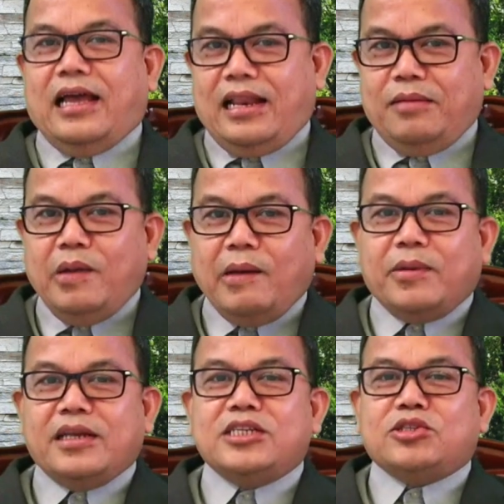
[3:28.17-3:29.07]
Allah
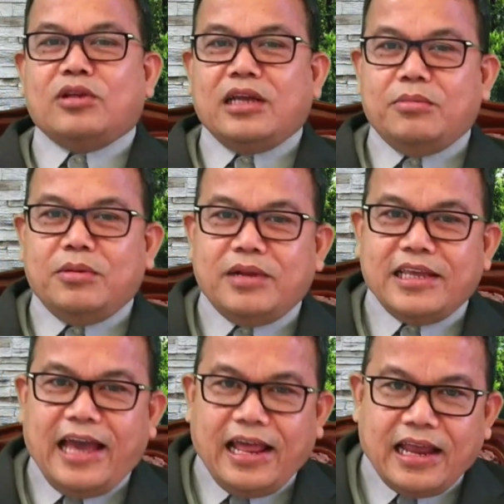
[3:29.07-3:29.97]
Bapa di sorga
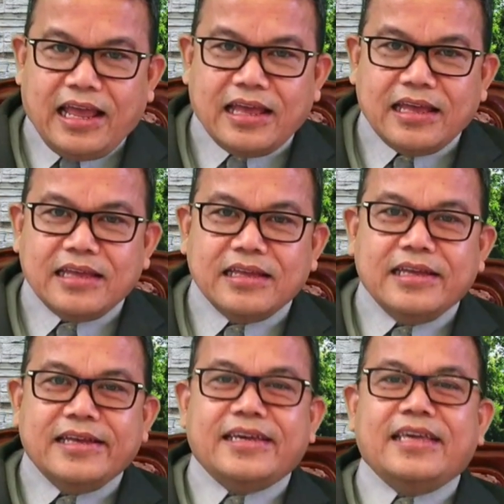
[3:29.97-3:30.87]
memelihara.
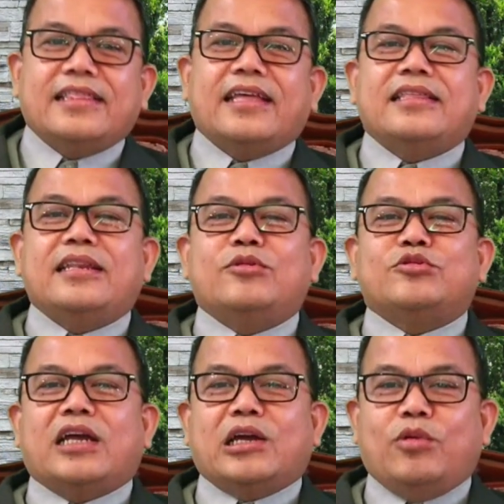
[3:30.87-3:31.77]
Kita tidak
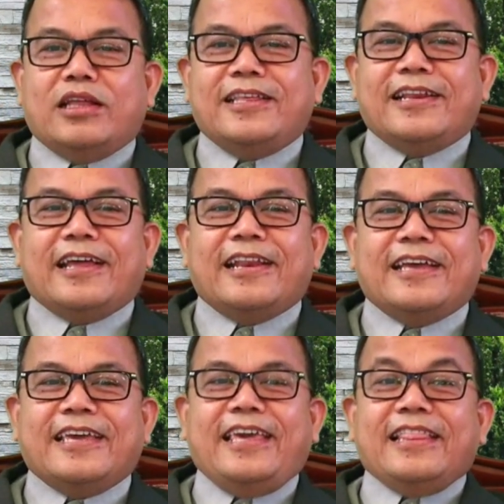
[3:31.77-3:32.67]
usah khawatir
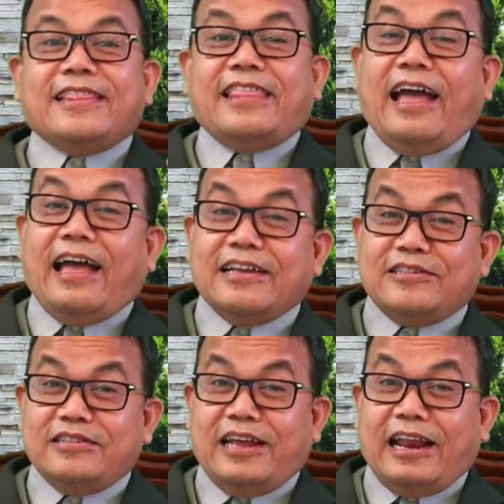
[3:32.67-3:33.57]
karena kita,
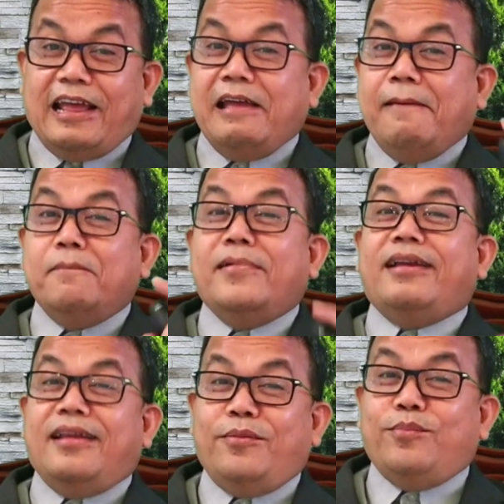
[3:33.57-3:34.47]
saudara,
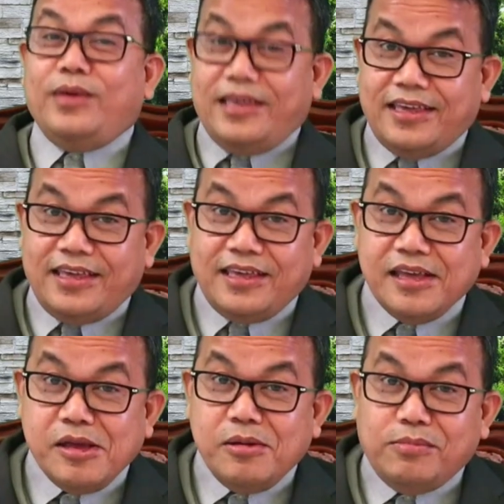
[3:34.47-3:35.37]
melebihi
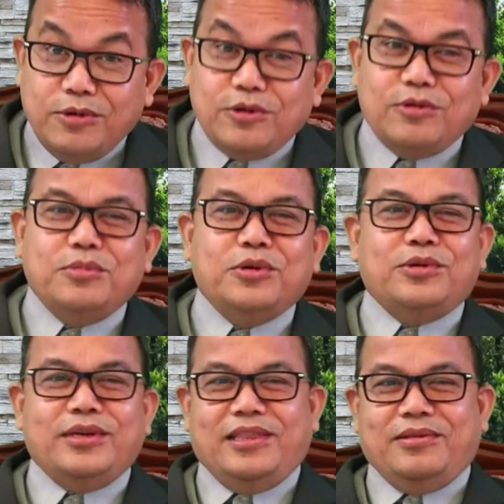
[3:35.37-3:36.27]

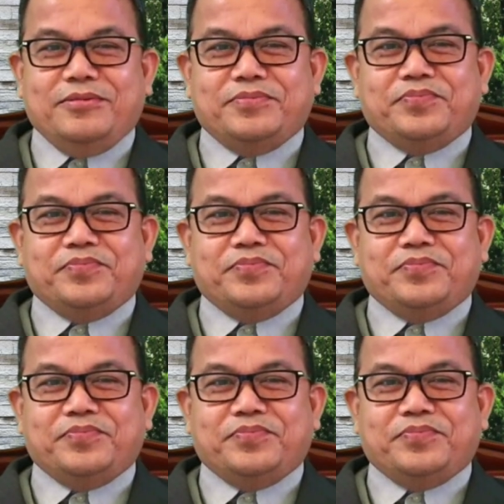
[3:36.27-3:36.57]
burung-burung itu.